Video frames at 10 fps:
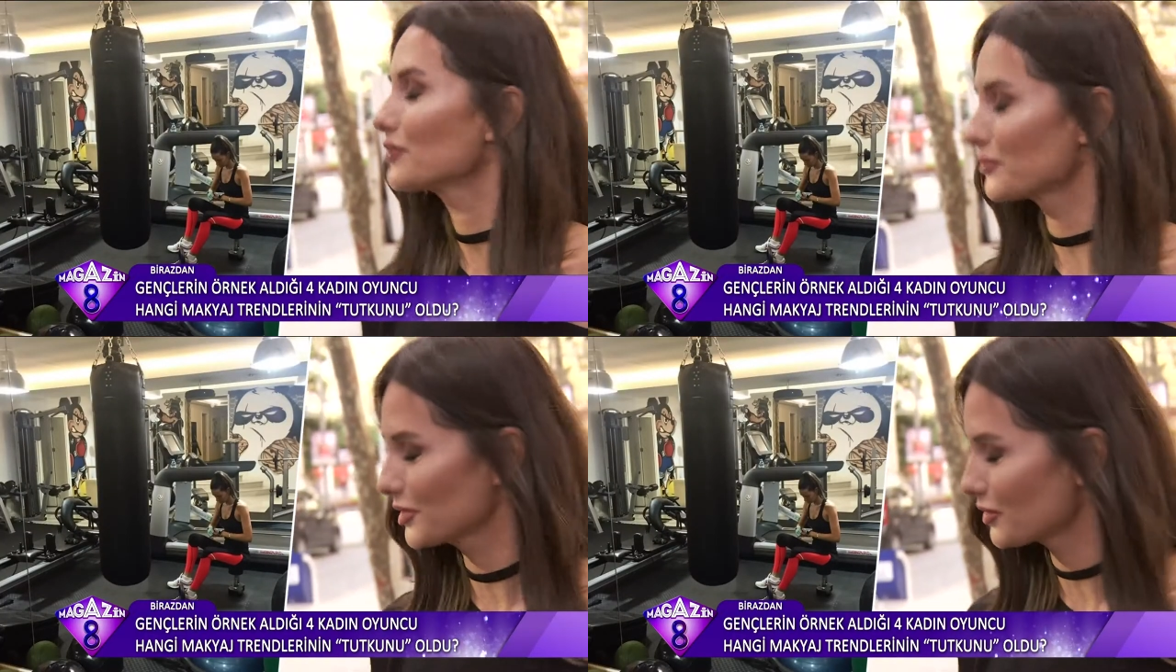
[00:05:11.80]

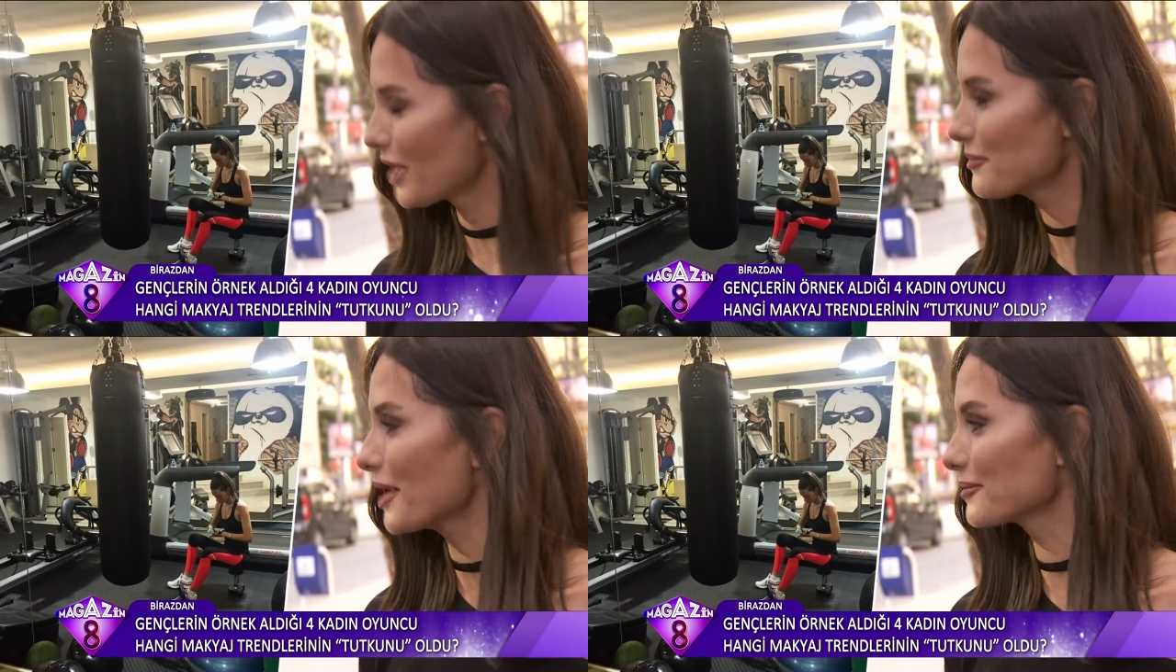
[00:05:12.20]
Bir, bir
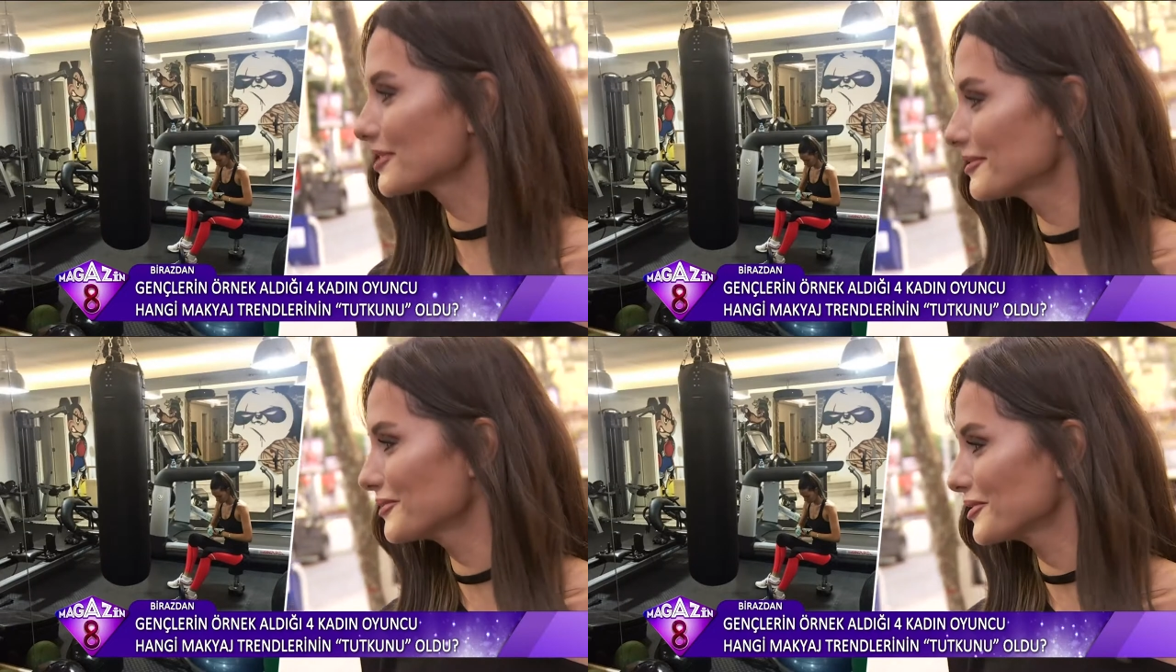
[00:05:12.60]
dönem
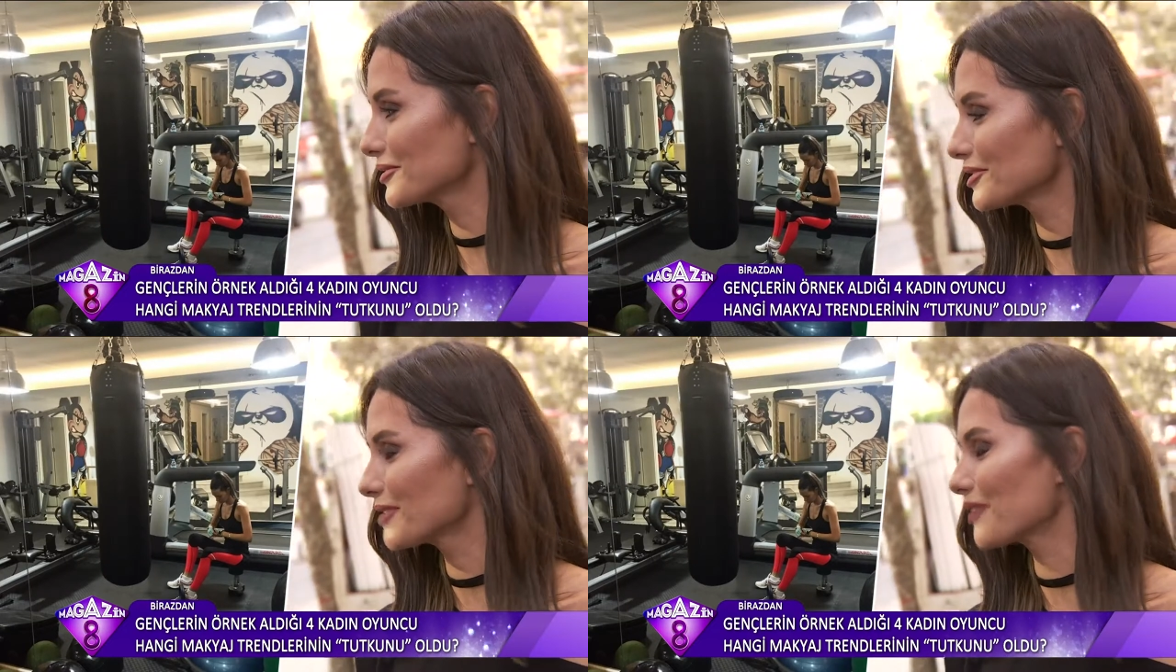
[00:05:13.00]
yaptım.
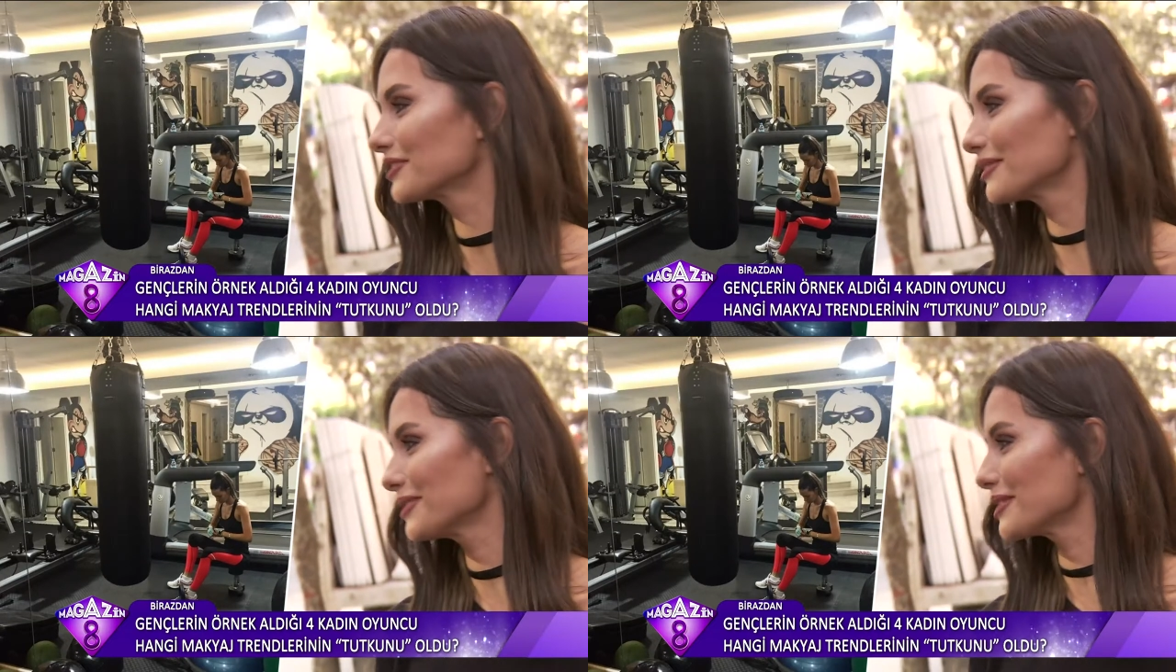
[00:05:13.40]
Şimdi
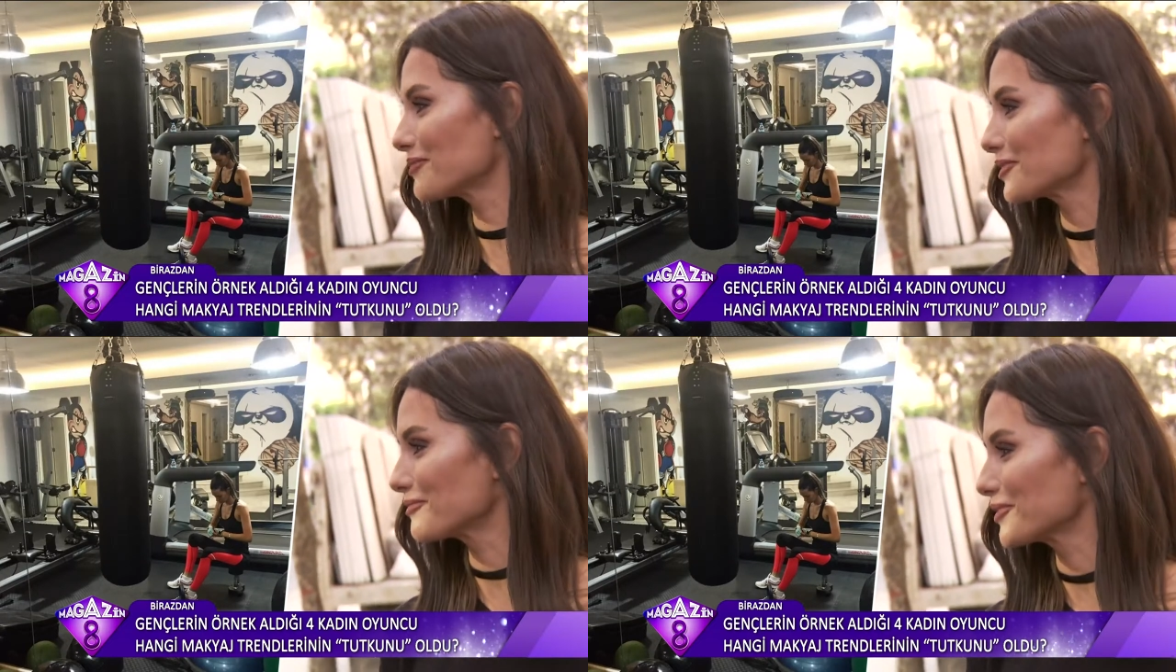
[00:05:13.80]
haftada bir
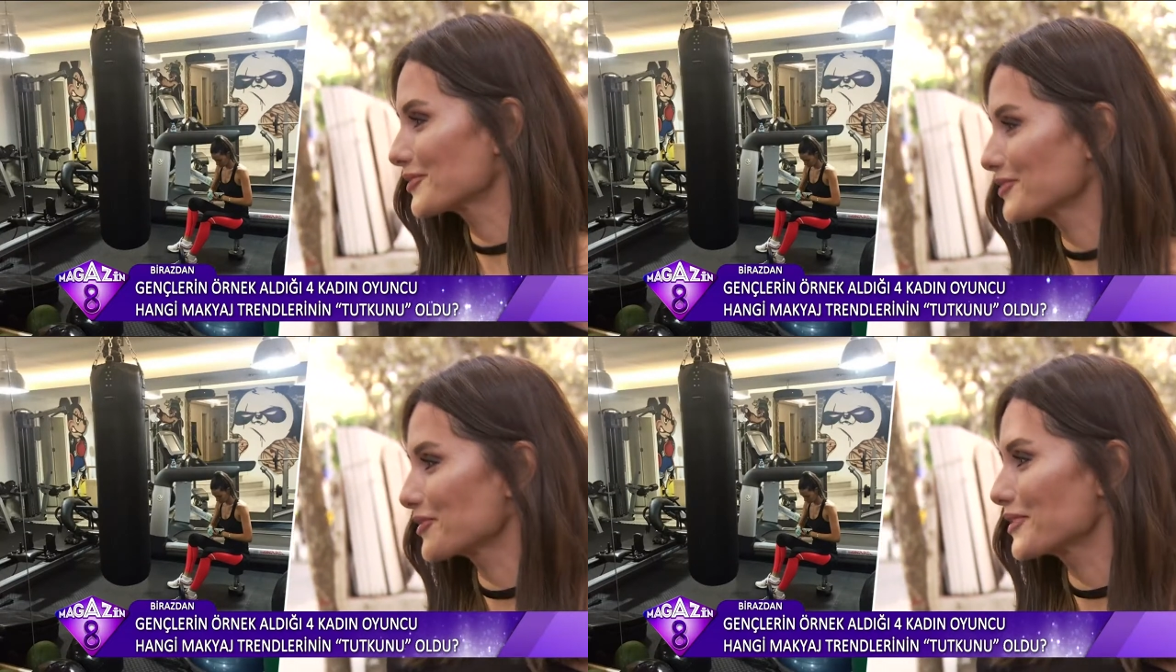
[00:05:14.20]
yapıyorum.
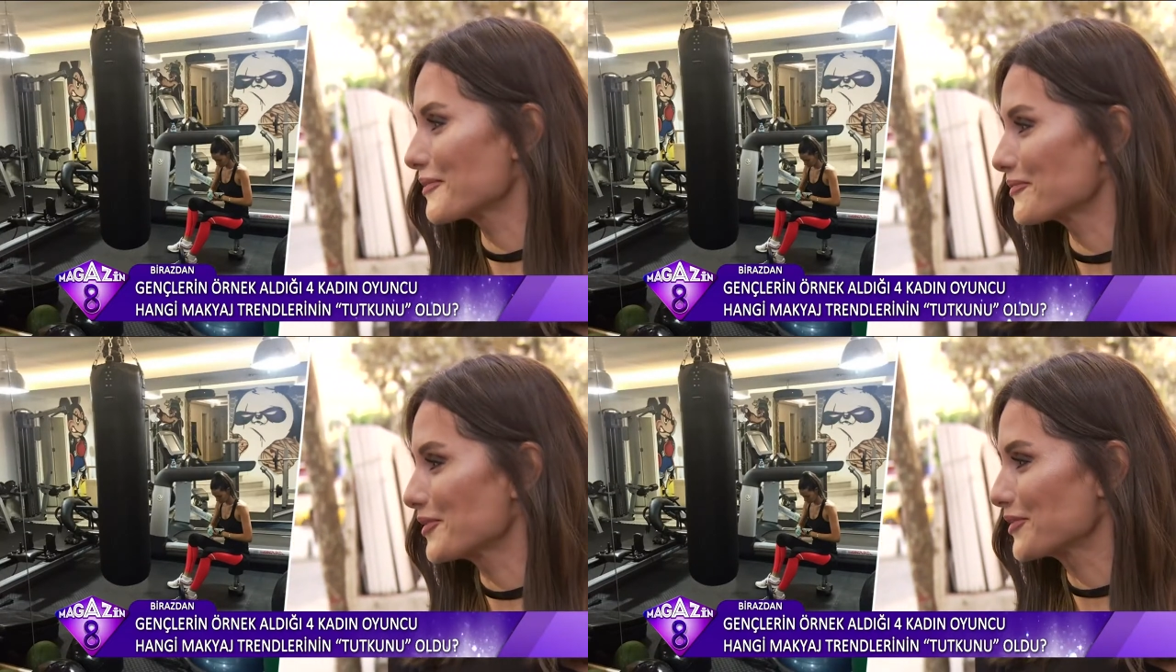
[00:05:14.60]
Biz çok
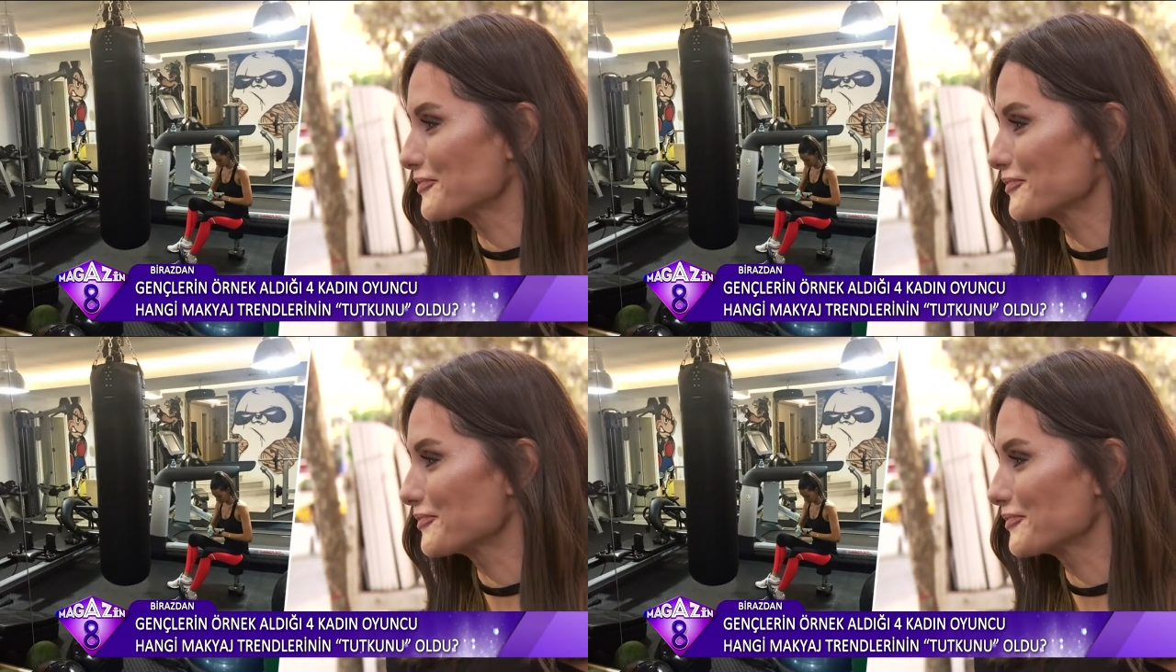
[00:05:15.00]
yaptım.